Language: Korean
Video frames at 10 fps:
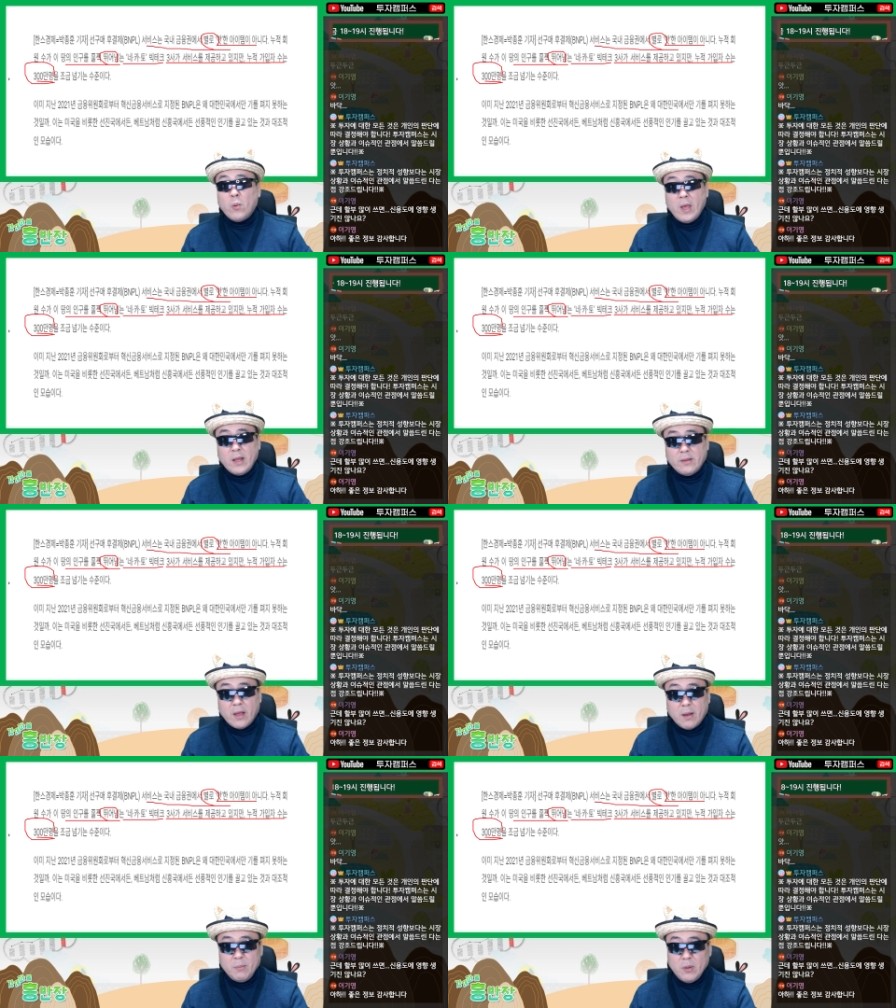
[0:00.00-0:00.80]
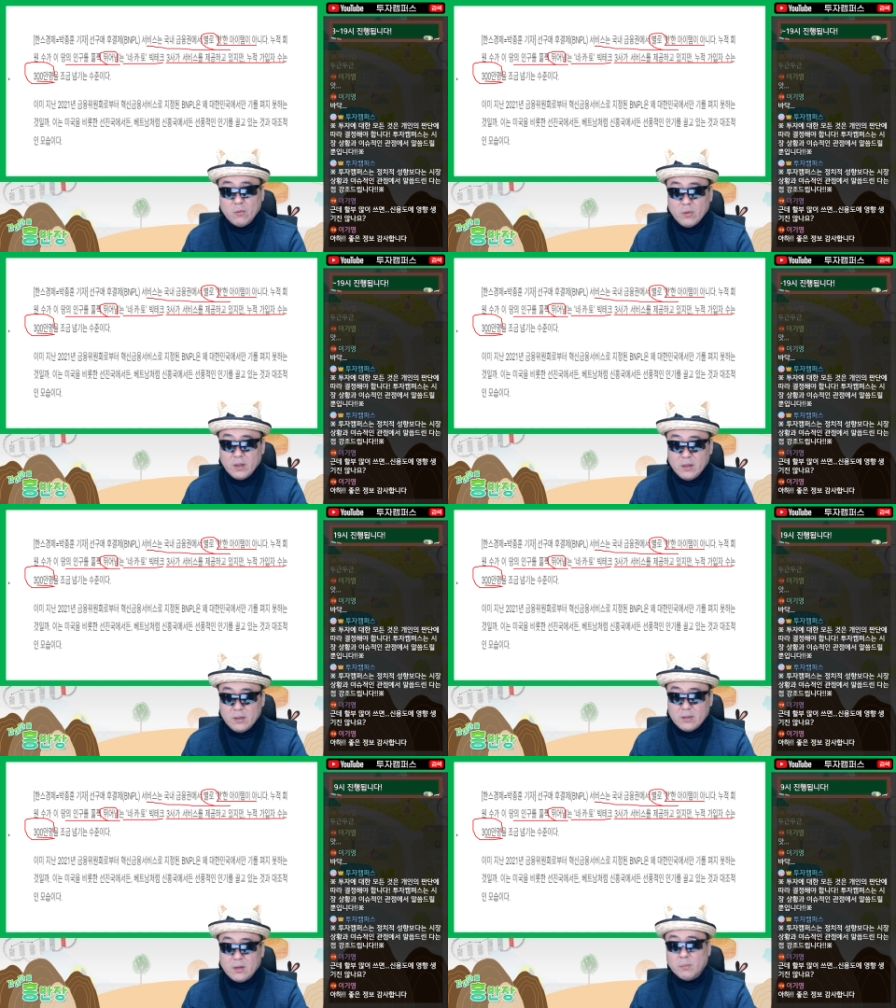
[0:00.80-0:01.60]
왜 대한민국이
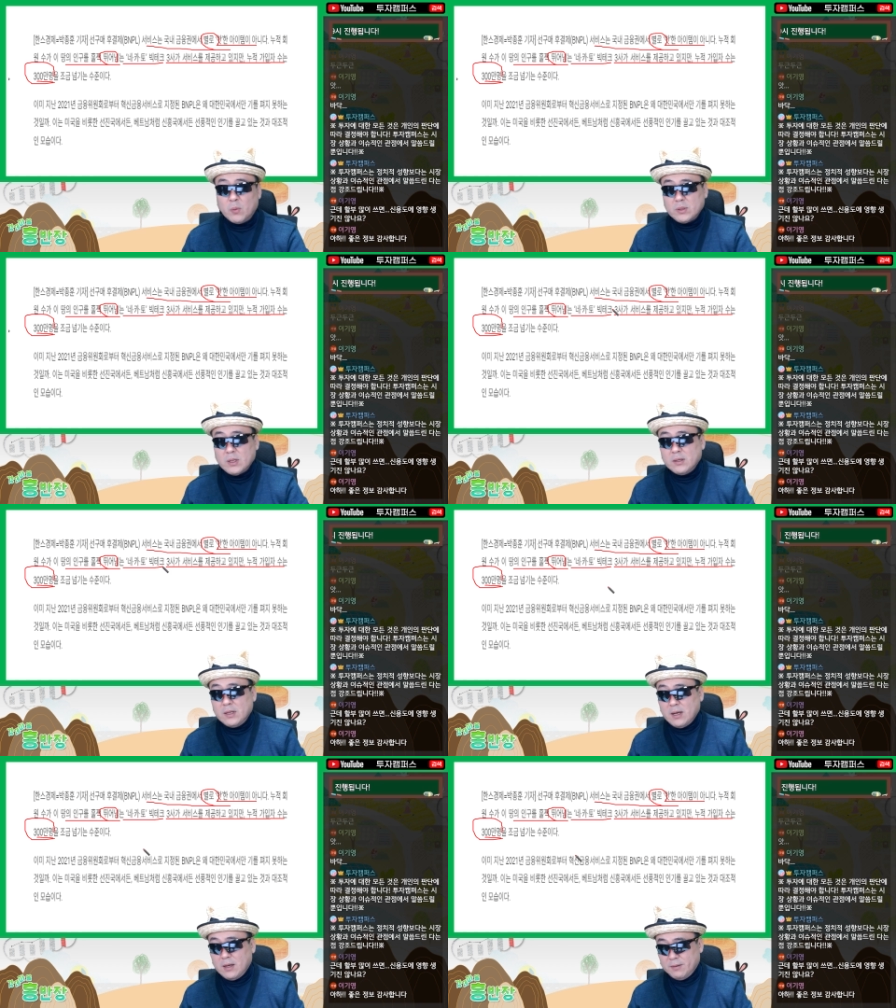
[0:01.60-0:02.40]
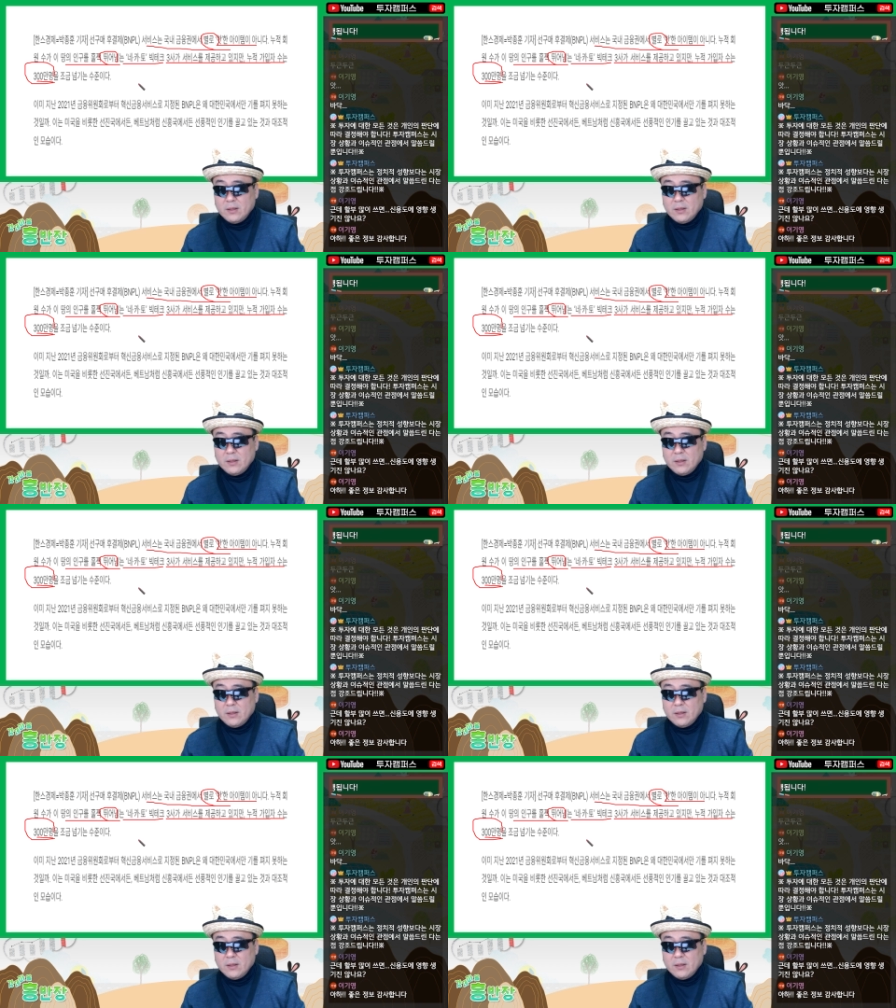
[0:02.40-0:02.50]
히트를 못하느냐?